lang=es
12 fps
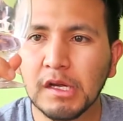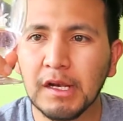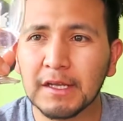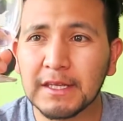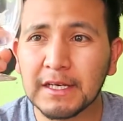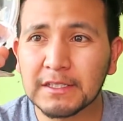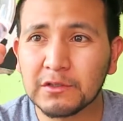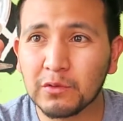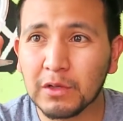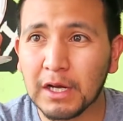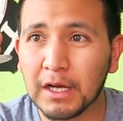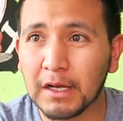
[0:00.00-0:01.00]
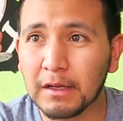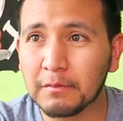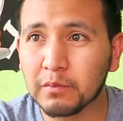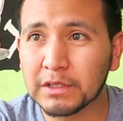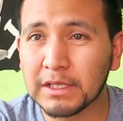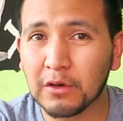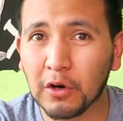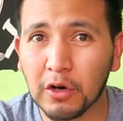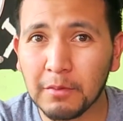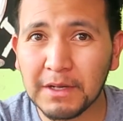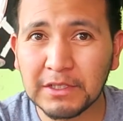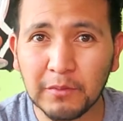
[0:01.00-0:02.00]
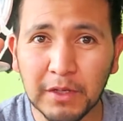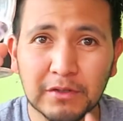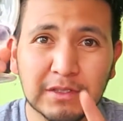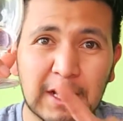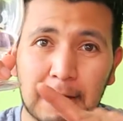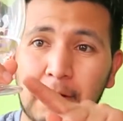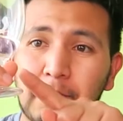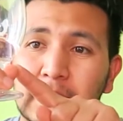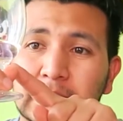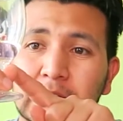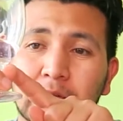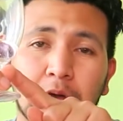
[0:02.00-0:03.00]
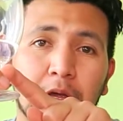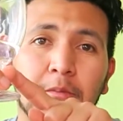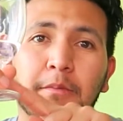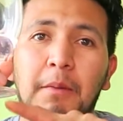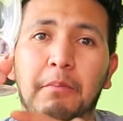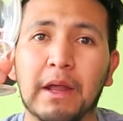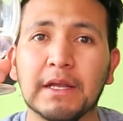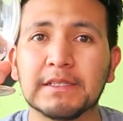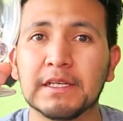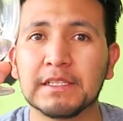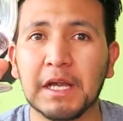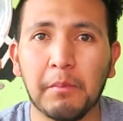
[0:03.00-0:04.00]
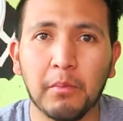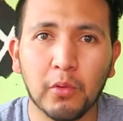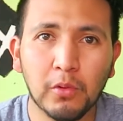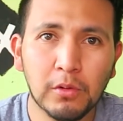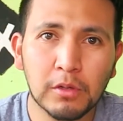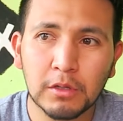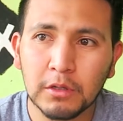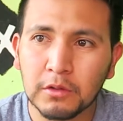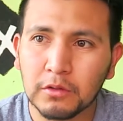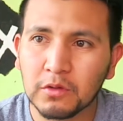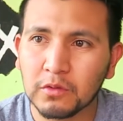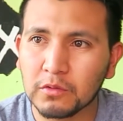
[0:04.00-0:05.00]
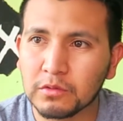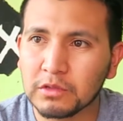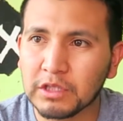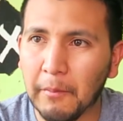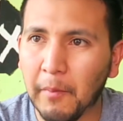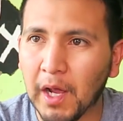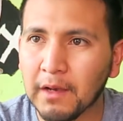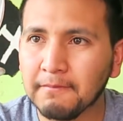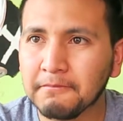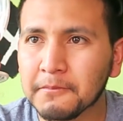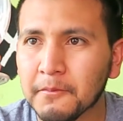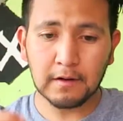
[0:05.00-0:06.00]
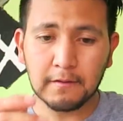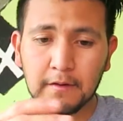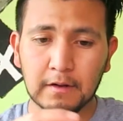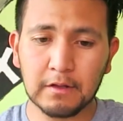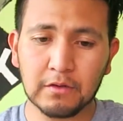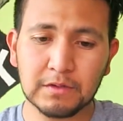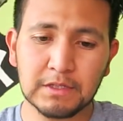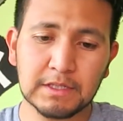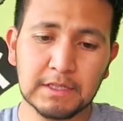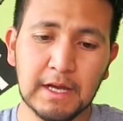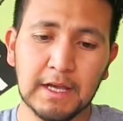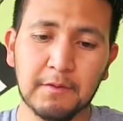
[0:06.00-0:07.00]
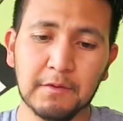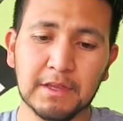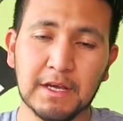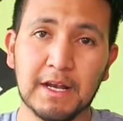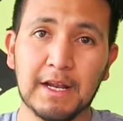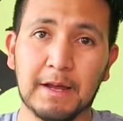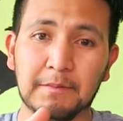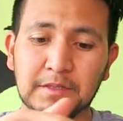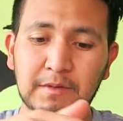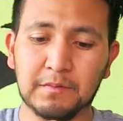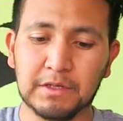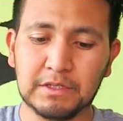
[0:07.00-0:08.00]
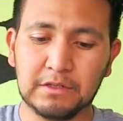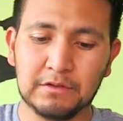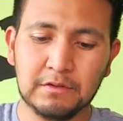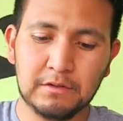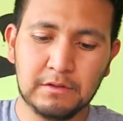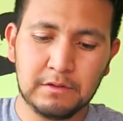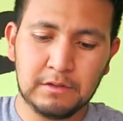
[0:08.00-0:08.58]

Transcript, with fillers: La textura, pues el color más o menos se le va parecido, ¿eh? que parece champú, un champán. Entonces hay que meterle la misma presión.